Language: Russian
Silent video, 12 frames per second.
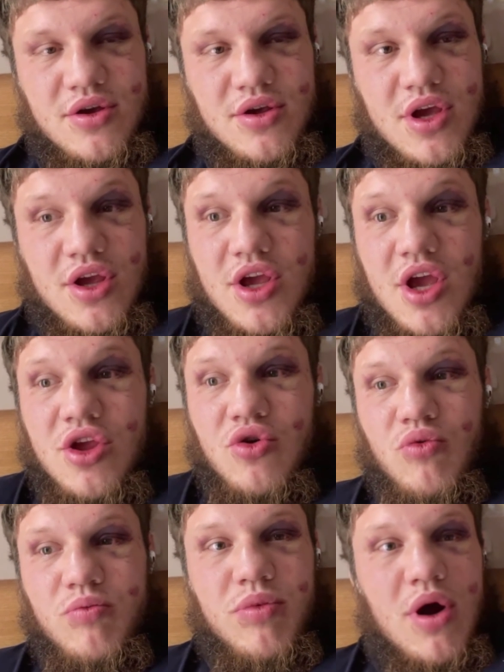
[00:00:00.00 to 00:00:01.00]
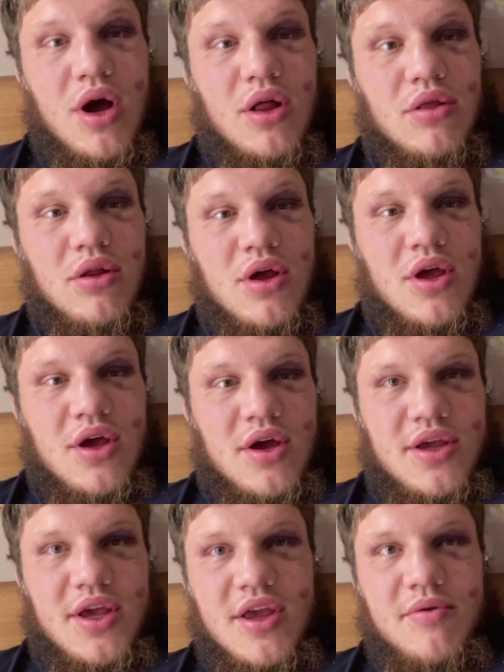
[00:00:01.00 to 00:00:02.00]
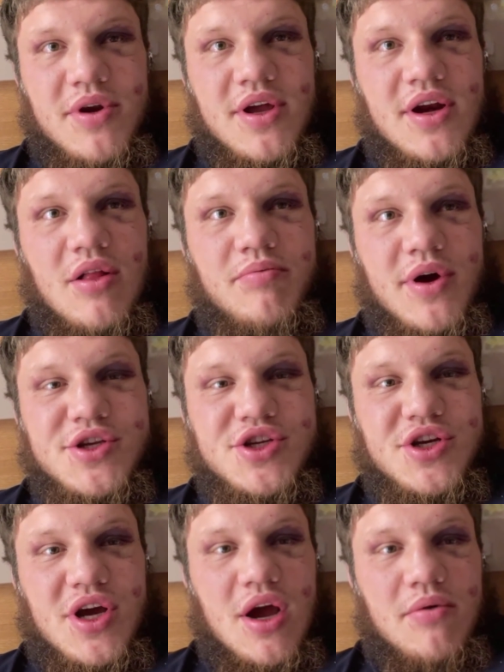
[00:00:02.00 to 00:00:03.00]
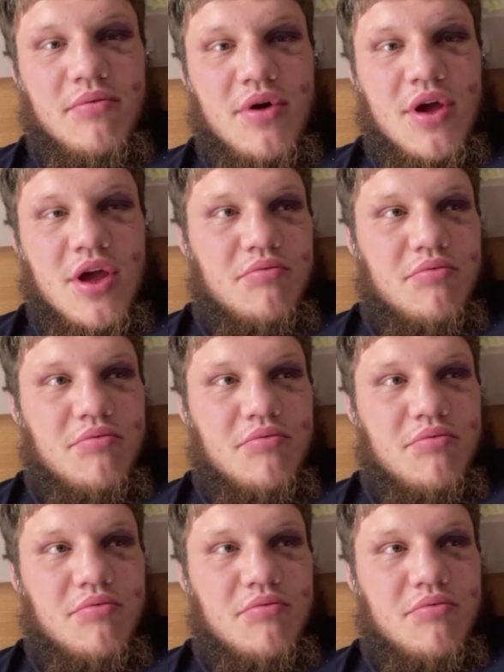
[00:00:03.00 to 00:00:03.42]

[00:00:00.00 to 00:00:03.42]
Я, я не упал, я не проиграл по очкам,